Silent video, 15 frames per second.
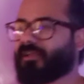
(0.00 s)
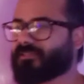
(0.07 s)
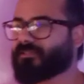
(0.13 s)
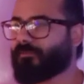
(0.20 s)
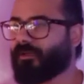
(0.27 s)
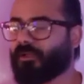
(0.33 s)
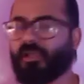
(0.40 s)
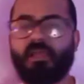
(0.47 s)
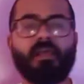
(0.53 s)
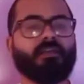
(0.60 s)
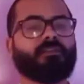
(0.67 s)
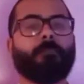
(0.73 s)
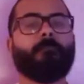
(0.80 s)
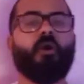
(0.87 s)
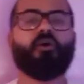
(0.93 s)
يعمل على الزمالك
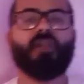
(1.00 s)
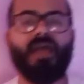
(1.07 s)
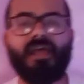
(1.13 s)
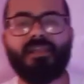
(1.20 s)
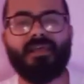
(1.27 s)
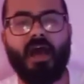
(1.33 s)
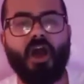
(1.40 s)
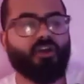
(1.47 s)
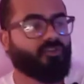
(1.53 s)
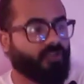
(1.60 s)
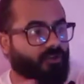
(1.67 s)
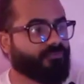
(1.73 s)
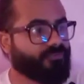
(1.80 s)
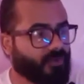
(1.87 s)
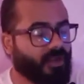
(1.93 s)
طب ما هو الاهلي
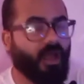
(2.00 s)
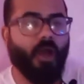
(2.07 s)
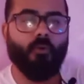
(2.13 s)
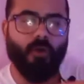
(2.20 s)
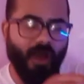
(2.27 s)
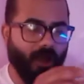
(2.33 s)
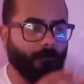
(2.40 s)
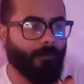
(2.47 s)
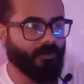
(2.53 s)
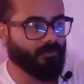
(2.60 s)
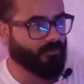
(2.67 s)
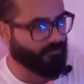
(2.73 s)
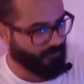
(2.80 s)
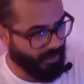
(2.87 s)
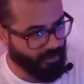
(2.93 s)
اكتر فرقه او
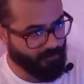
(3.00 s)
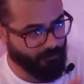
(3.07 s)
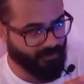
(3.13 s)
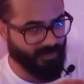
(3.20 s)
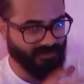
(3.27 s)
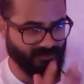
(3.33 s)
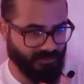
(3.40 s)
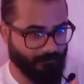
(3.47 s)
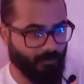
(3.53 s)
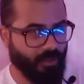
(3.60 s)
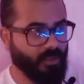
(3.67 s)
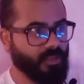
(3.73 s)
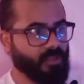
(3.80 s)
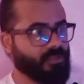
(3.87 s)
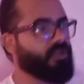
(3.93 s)
اكبر اكبر
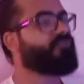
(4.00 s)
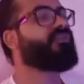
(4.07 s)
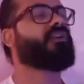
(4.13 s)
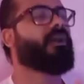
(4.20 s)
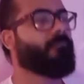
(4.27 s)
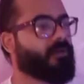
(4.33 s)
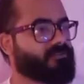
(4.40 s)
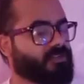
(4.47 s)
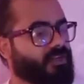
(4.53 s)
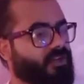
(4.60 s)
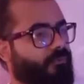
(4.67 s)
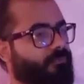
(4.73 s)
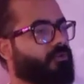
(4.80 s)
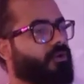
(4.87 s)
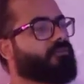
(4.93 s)
هزيمه لفرق
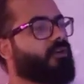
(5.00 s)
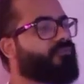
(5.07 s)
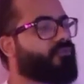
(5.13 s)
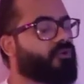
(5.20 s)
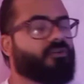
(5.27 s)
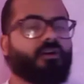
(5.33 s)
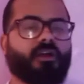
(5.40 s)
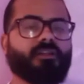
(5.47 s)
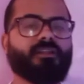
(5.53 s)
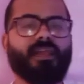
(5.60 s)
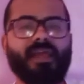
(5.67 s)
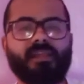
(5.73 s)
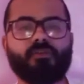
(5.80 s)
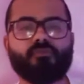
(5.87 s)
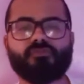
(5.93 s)
مصريه في بطولات افريقيا كان
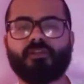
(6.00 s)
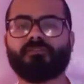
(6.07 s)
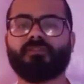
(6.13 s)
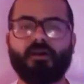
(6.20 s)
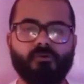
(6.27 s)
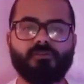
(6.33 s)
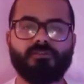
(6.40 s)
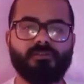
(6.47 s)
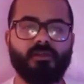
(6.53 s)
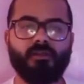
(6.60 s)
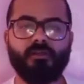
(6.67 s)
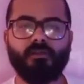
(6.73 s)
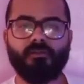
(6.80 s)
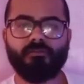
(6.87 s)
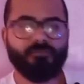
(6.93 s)
الاهلي وسان داونز
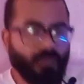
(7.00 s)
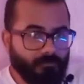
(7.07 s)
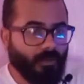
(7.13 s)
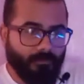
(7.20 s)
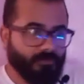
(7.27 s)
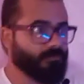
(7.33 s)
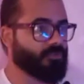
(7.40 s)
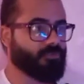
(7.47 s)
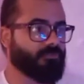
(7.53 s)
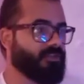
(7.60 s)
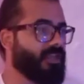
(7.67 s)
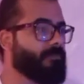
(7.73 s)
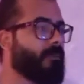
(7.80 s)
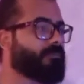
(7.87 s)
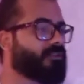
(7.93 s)
مش
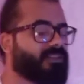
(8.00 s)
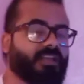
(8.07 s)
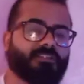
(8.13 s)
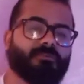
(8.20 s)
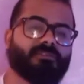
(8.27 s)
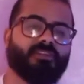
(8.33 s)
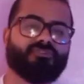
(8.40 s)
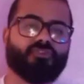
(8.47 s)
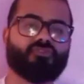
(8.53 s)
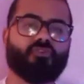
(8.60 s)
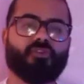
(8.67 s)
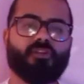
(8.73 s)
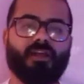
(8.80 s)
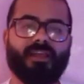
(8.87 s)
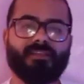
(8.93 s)
ليه ما بتطلعش مثلا
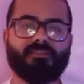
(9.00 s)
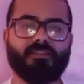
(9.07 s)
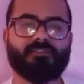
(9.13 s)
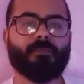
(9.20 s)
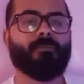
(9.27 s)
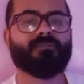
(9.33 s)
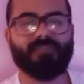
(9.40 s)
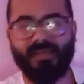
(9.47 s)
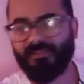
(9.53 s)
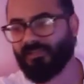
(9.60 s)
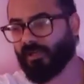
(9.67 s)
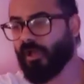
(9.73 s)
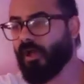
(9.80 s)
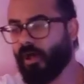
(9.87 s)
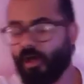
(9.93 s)
تذكر الحاجات دي طب ما انت
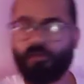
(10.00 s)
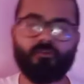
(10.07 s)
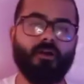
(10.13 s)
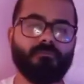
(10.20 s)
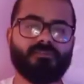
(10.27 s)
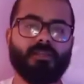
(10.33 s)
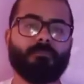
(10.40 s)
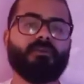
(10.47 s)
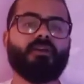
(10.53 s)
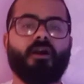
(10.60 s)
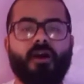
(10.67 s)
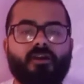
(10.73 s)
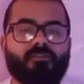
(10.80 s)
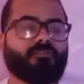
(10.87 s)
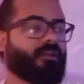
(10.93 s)
عندك ارقام
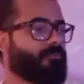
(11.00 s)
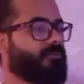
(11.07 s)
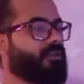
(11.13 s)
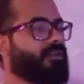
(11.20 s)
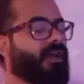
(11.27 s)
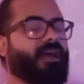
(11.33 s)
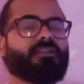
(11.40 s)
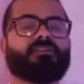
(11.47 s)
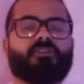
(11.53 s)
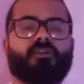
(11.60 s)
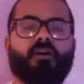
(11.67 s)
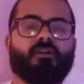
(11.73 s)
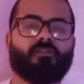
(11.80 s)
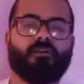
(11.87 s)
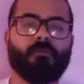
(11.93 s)
سلبيه اكتر من اللي عندي
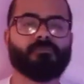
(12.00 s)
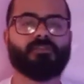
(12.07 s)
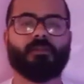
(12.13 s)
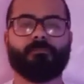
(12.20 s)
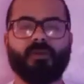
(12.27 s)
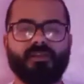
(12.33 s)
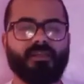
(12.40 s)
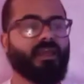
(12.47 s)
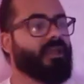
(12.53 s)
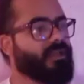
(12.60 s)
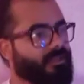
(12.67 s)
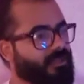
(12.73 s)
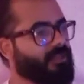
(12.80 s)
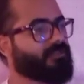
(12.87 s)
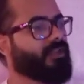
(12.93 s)
كارقام سلبيه
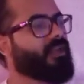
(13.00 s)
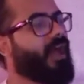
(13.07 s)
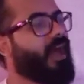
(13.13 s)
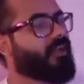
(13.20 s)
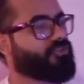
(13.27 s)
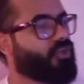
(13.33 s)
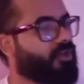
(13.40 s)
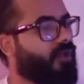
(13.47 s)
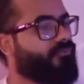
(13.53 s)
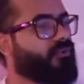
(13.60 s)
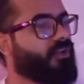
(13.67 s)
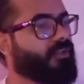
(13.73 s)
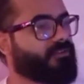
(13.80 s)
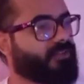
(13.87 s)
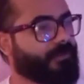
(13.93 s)
ليه طالع حشرها في
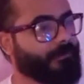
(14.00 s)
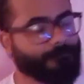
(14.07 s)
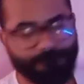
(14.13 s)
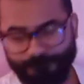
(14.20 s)
الحته